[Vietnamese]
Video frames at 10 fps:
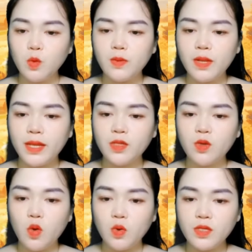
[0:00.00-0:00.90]
Hai người
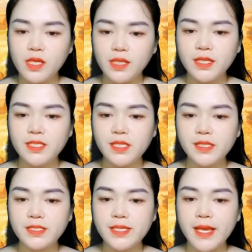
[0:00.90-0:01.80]
bọn họ vật lộn với
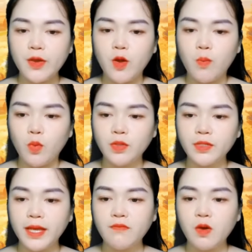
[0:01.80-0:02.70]
nhau luôn,
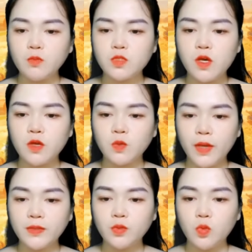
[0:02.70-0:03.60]
nhưng sức con
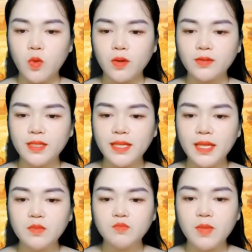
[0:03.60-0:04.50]
trai lớn hơn cô
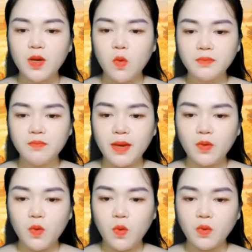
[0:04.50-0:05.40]
rất nhiều.
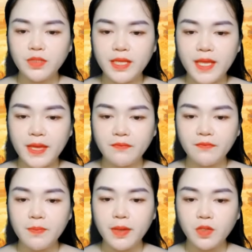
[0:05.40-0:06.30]
Cậu ta lại còn có
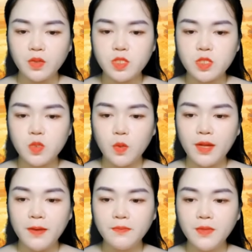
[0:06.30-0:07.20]
một đồng bọn nữa.
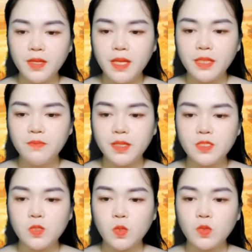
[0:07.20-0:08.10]
Cô
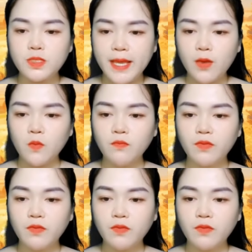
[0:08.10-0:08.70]
thảm bại luôn.